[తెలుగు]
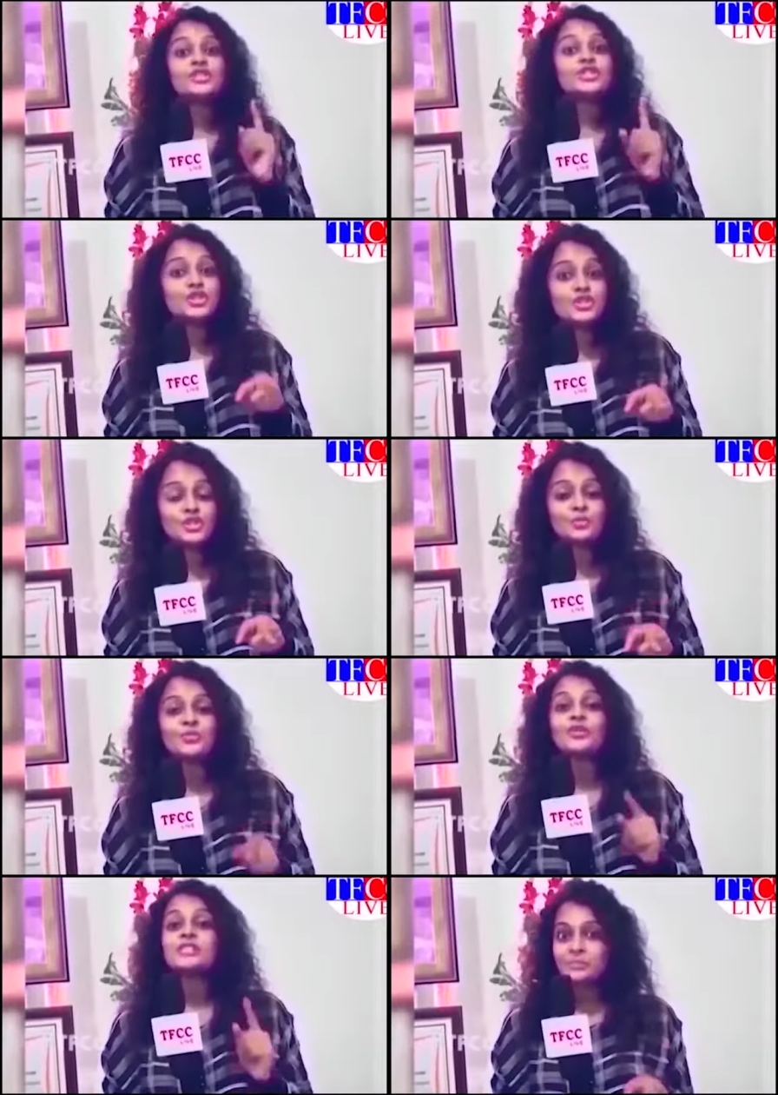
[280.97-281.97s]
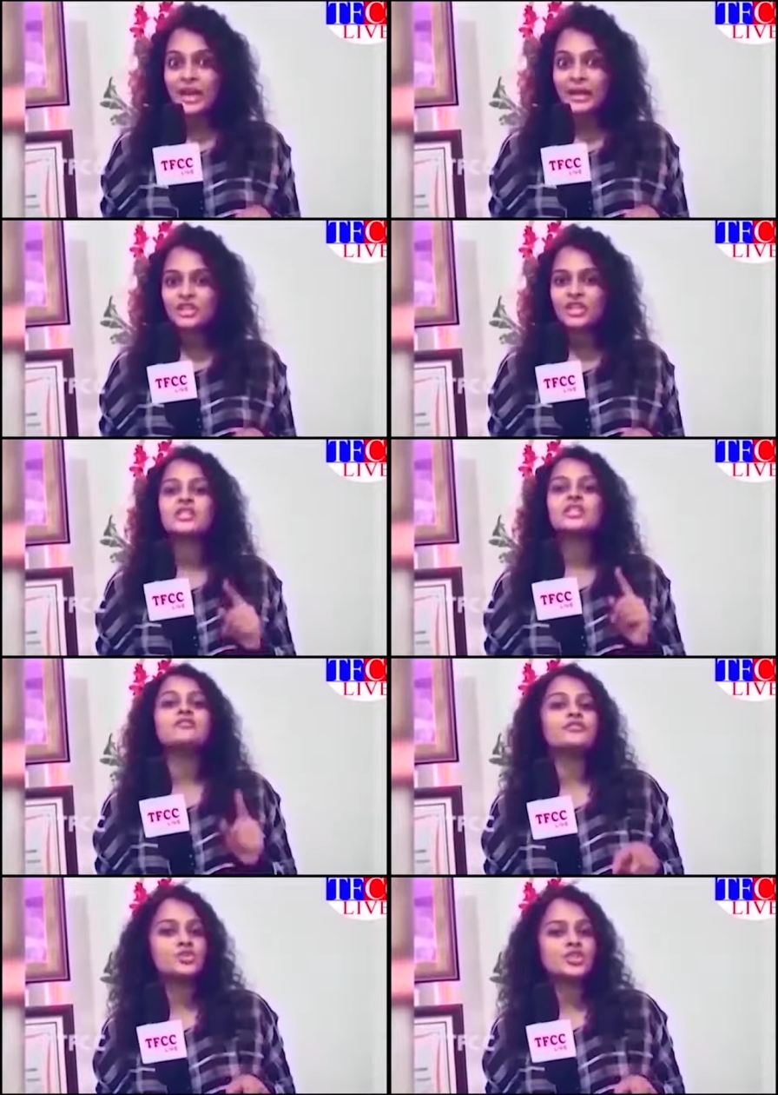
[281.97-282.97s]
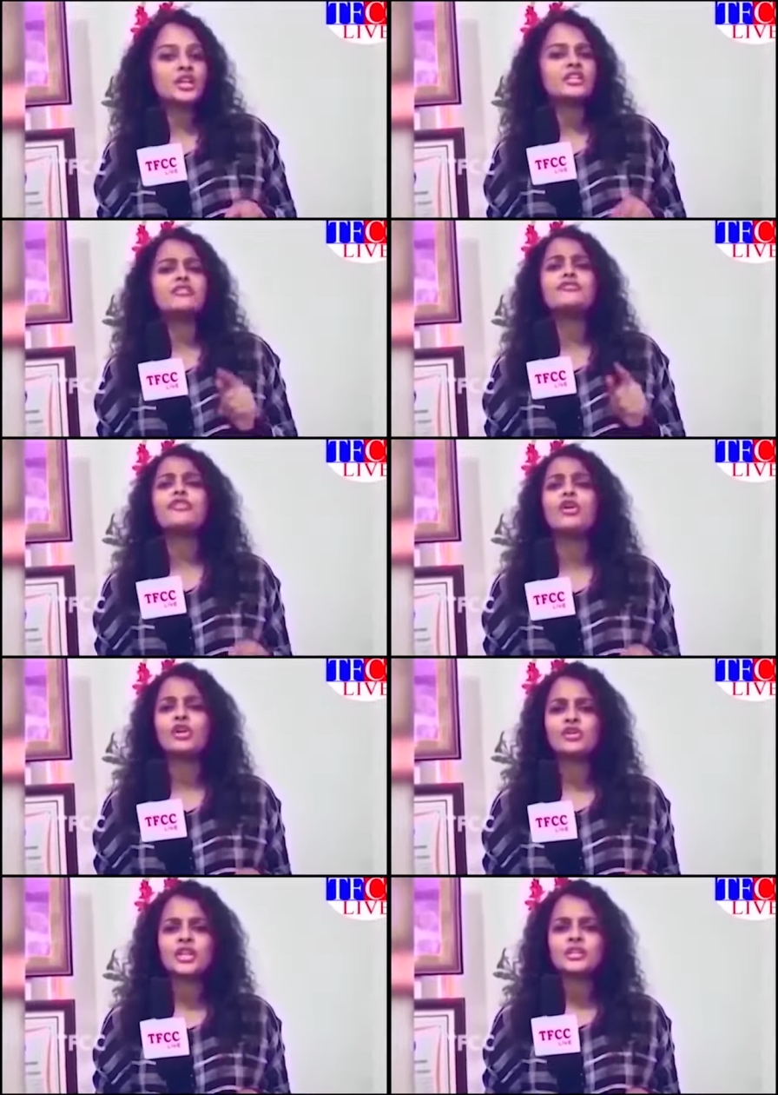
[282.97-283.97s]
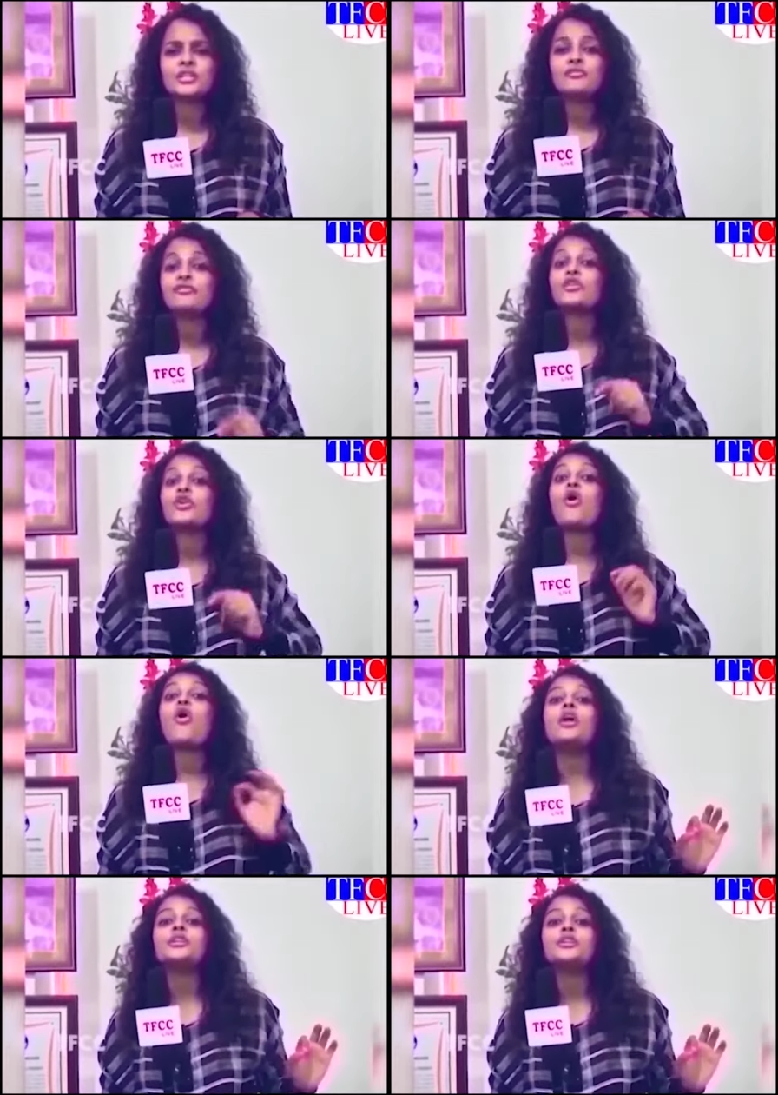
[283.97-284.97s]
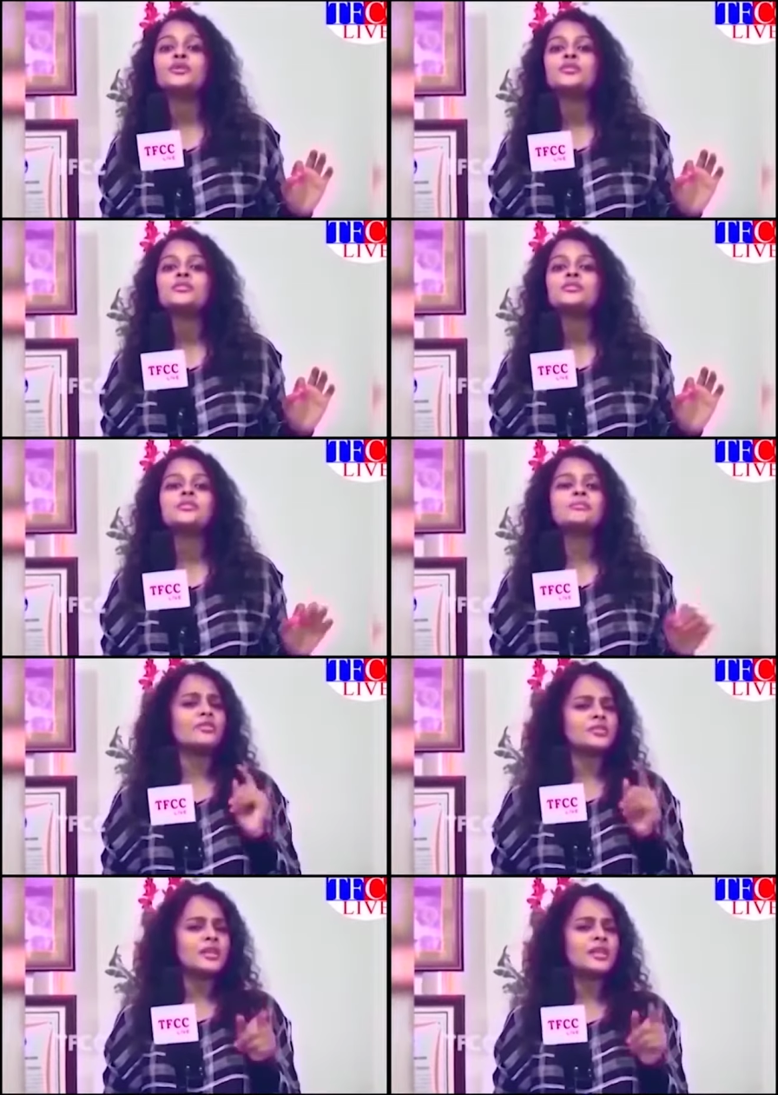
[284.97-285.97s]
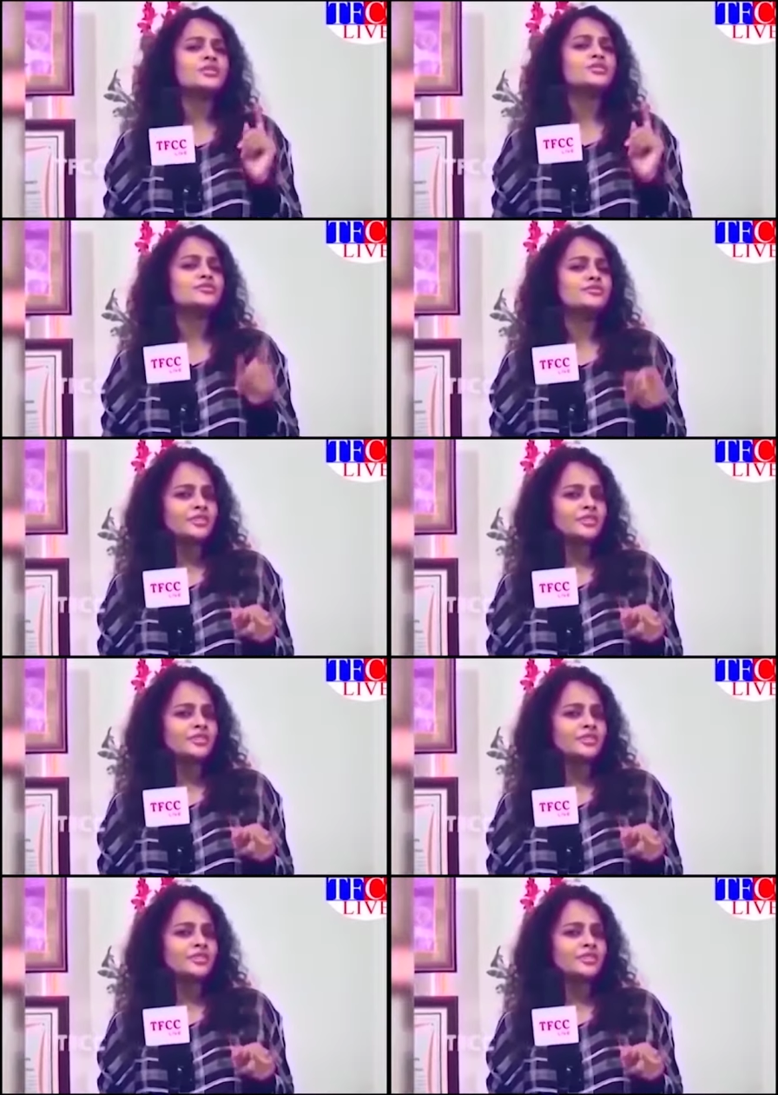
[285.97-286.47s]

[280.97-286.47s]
ఎవరీబడి యూట్యూబ్లో సబ్స్క్రైబ్ చేయండి వ్యూ చేయండి ఫాలో చేయండి ఫర్ ఆల్ న్యూస్ అబౌట్